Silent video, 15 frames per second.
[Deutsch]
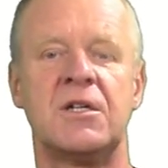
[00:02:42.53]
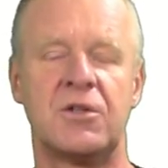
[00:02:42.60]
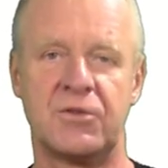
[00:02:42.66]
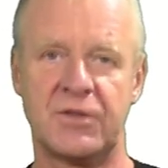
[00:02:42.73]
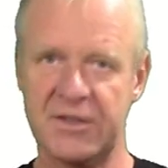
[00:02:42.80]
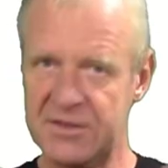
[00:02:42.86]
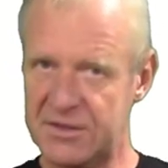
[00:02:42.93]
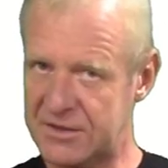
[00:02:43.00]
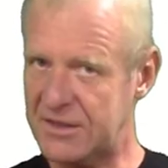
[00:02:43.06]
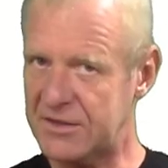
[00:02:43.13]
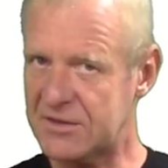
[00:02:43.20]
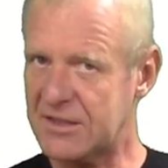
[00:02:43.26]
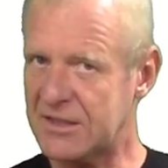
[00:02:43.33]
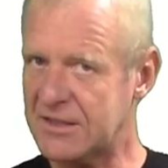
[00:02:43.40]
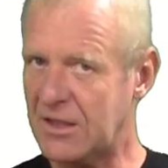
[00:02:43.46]
Und das ist
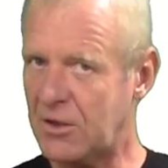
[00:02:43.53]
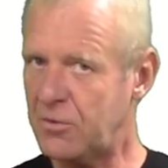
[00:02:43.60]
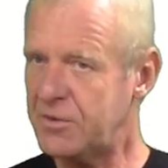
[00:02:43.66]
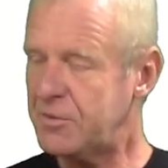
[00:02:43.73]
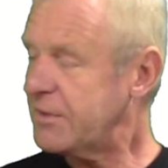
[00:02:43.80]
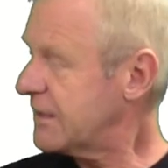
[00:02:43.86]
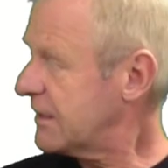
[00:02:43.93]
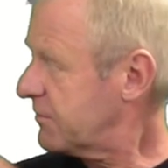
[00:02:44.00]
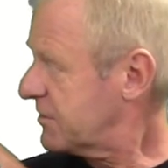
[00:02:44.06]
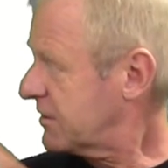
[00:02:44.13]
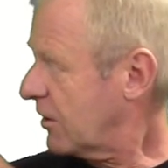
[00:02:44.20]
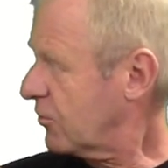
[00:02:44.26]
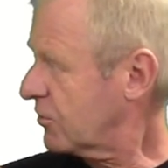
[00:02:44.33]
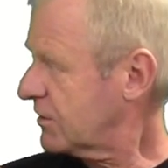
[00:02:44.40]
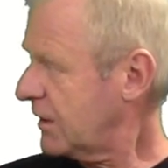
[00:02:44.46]
jetzt genau wie bei dem
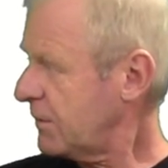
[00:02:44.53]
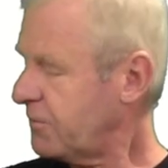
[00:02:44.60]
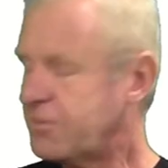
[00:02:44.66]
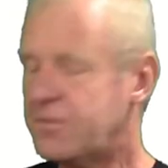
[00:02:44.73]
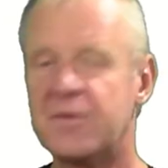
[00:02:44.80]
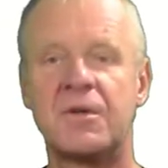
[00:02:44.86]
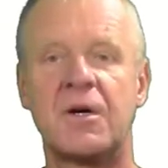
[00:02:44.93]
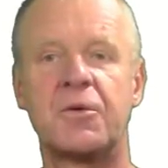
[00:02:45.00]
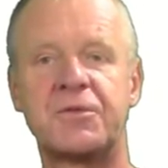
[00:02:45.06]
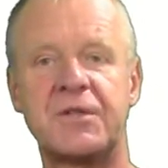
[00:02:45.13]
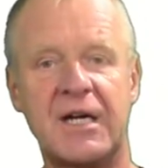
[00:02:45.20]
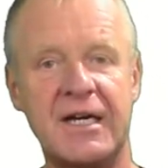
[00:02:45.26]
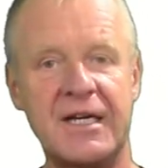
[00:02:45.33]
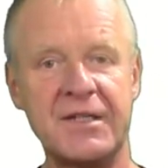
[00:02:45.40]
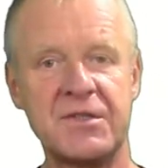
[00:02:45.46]
Saugnapf. Auf
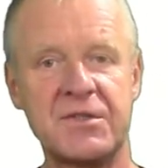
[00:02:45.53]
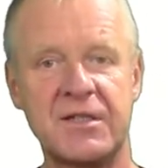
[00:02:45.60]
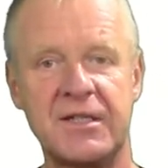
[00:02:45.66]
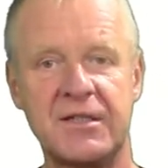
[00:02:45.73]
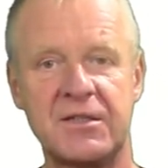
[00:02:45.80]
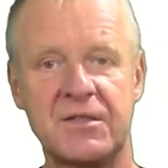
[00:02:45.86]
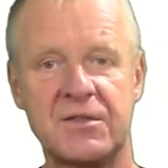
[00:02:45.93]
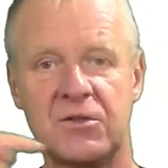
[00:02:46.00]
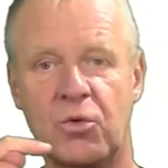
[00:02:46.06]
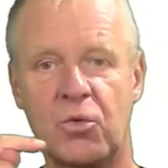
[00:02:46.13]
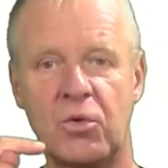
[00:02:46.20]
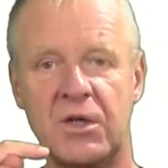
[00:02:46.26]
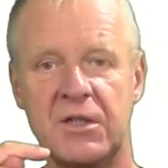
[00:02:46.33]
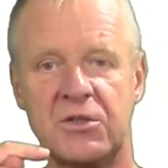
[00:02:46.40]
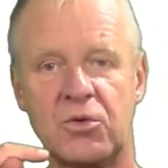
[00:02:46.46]
der einen Seite ist ein
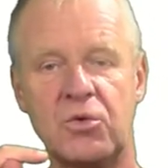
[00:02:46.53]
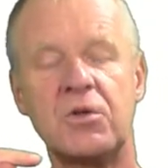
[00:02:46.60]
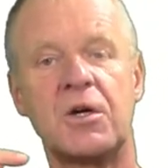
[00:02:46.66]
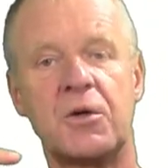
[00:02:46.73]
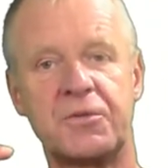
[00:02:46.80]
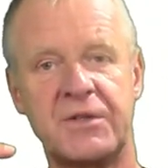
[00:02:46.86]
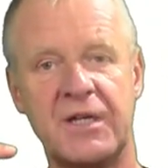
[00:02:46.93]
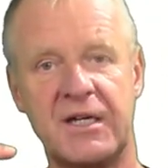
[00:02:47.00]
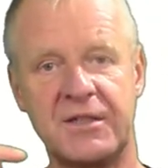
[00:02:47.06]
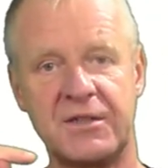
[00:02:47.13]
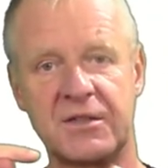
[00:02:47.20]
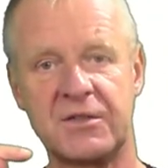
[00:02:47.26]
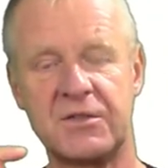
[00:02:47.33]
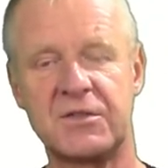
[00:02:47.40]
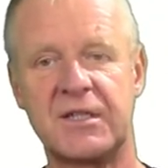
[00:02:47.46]
hoher Druck, auf der
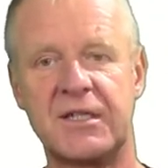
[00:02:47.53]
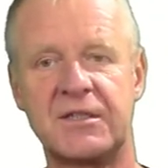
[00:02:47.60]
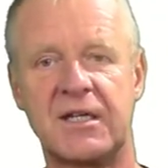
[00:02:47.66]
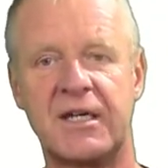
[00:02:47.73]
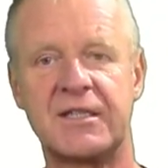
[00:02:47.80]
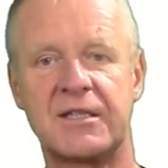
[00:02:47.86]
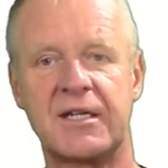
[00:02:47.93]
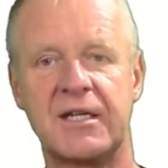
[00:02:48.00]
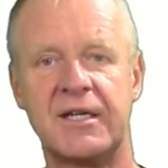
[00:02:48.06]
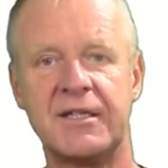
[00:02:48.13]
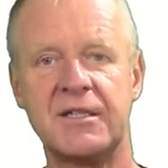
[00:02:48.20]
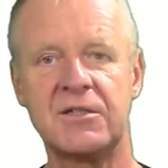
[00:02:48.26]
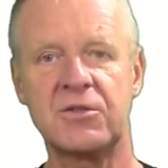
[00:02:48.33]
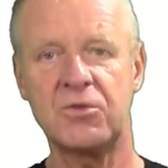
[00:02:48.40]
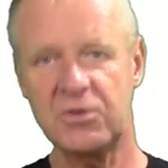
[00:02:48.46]
anderen Seite ein
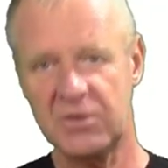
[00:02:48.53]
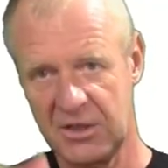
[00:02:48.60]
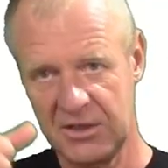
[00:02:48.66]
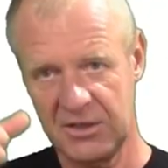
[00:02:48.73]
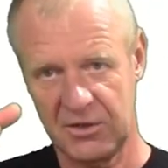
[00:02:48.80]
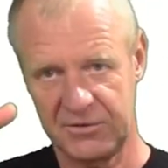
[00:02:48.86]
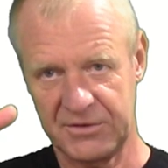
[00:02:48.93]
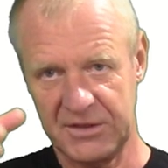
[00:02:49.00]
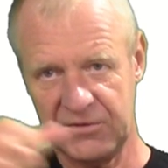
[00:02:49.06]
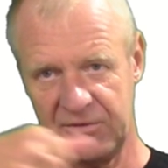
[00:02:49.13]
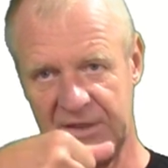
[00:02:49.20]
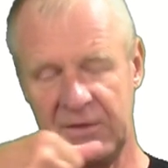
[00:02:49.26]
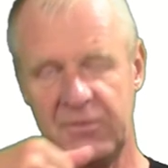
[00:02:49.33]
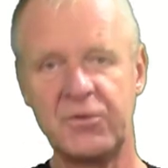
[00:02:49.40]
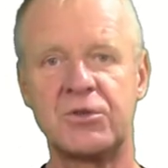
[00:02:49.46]
kleiner Druck und
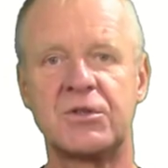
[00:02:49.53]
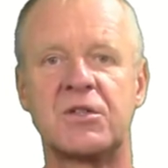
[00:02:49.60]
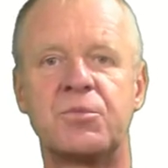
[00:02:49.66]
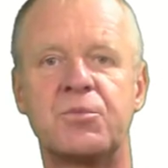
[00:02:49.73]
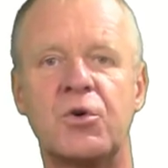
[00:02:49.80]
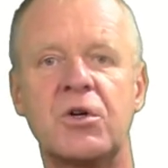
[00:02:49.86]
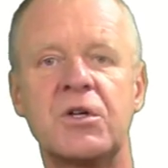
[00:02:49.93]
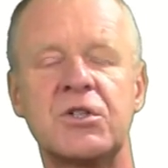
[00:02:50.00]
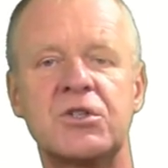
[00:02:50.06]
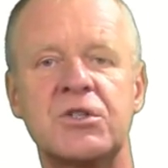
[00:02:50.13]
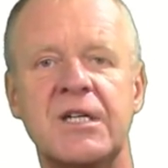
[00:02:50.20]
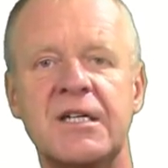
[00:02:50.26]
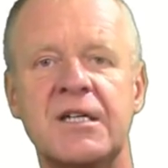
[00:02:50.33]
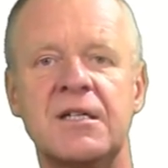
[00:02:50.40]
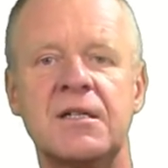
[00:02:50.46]
deswegen wird das
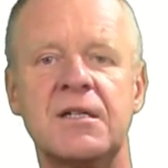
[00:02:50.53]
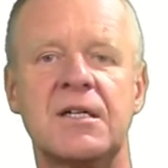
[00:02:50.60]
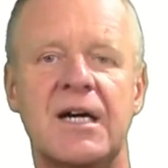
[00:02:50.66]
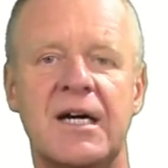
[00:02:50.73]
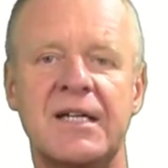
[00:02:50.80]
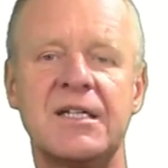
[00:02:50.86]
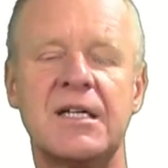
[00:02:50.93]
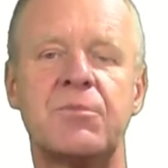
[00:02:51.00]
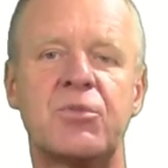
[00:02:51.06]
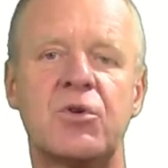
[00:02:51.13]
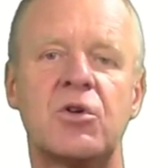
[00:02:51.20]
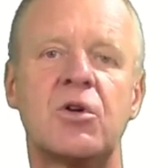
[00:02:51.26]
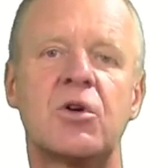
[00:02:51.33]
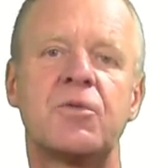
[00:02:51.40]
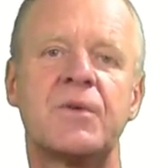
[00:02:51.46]
Bohrgestänge an der
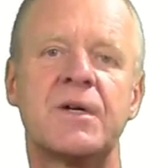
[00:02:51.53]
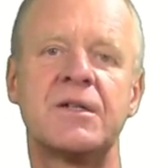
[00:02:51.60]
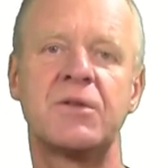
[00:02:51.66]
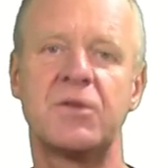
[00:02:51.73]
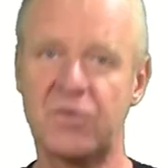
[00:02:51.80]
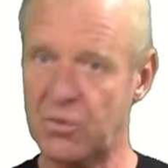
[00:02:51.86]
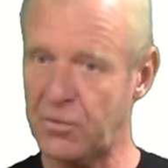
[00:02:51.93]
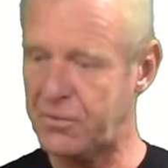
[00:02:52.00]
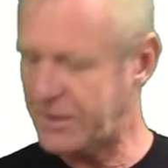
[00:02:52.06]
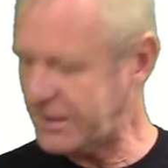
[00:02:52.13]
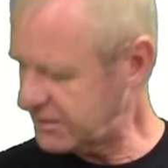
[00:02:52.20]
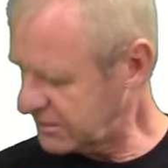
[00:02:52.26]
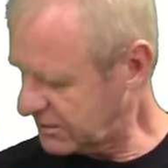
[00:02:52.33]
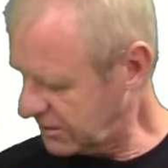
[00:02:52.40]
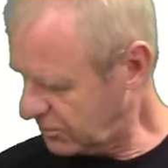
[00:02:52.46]
Bohrlochwand so
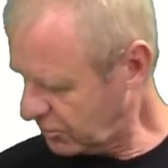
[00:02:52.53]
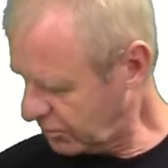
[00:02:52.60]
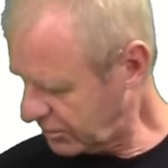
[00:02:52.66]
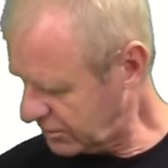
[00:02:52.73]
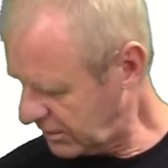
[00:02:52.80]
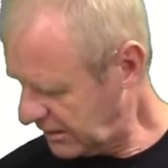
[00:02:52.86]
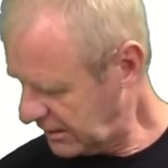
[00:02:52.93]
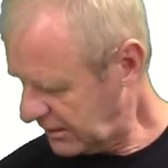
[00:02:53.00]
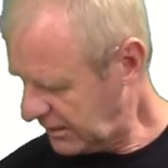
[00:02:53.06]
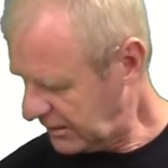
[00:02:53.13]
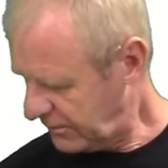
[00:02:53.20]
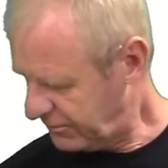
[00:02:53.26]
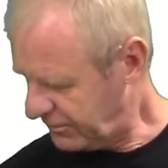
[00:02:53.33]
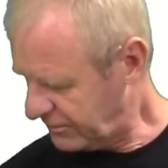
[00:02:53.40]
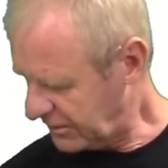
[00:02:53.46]
festgedrückt,
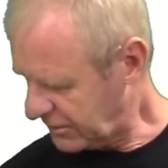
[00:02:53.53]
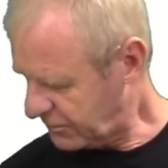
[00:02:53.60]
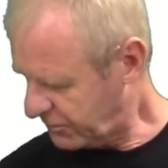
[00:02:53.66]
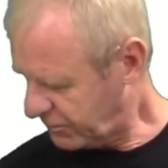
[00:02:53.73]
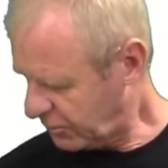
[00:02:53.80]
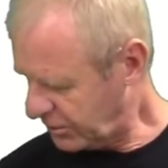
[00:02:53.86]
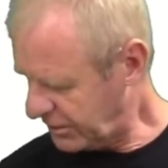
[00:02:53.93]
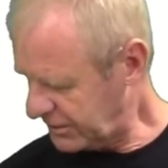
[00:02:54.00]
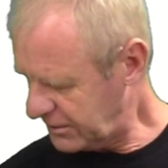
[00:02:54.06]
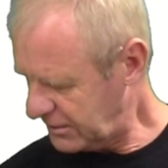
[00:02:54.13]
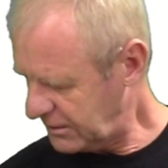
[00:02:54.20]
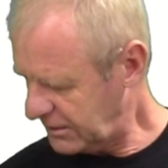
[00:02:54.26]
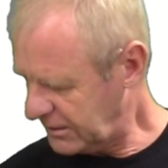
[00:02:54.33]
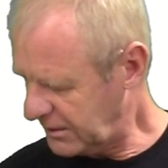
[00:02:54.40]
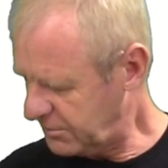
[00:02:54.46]
wie wir es vorhin
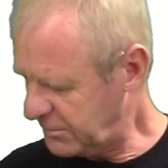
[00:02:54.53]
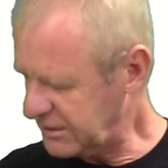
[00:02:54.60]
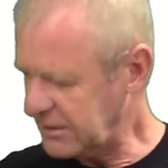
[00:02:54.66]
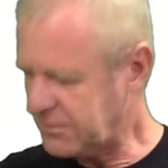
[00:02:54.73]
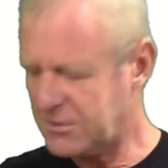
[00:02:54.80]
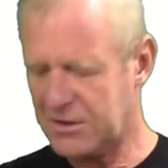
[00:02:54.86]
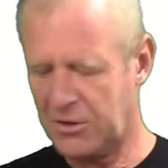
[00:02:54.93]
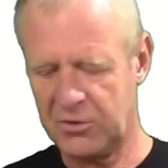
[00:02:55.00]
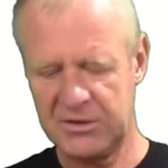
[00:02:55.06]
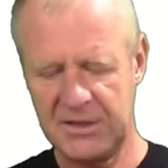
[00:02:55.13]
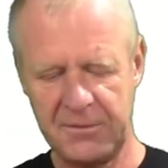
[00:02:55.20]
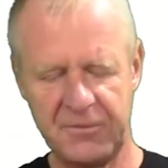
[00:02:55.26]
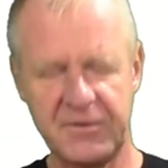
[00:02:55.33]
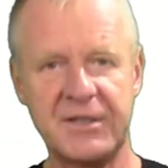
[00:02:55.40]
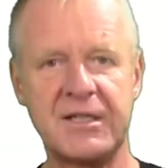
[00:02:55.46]
hier mit dem
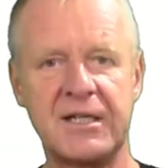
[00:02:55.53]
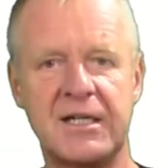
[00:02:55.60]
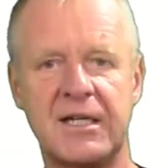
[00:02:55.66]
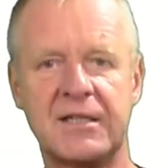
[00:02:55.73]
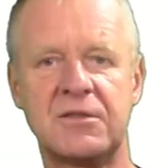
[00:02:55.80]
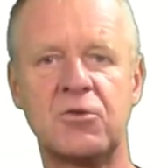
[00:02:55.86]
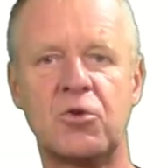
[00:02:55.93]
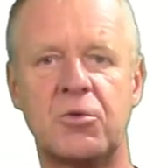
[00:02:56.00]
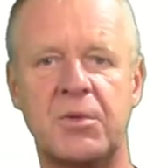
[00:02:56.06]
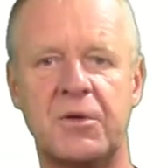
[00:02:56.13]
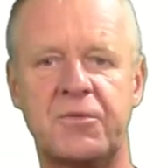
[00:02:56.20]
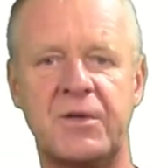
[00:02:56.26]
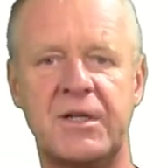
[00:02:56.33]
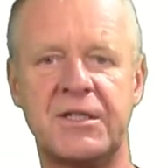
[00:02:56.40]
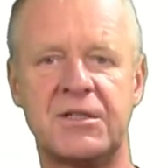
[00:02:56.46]
Saugnapf an der glatten
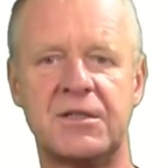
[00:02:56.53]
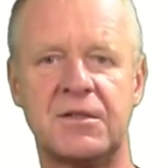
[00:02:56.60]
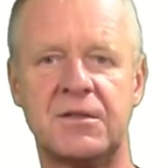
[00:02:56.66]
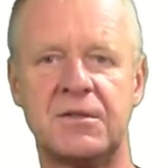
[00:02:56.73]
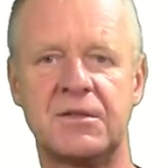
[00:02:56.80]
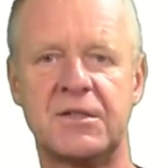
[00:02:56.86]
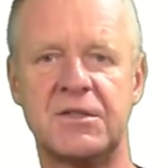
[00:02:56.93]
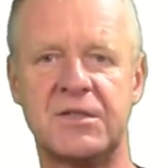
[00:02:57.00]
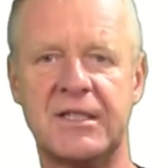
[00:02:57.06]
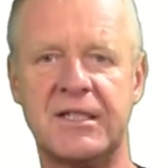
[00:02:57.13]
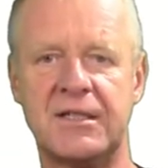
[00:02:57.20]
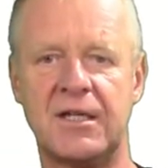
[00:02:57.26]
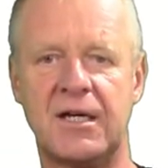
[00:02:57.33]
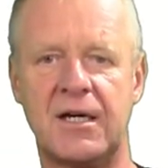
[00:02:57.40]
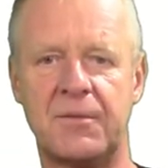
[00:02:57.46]
Oberfläche
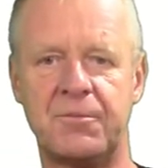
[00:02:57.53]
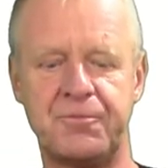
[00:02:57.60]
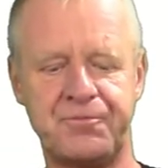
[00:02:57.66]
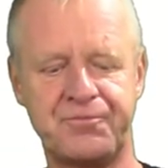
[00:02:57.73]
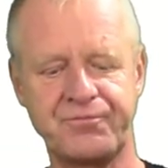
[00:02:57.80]
gesehen haben.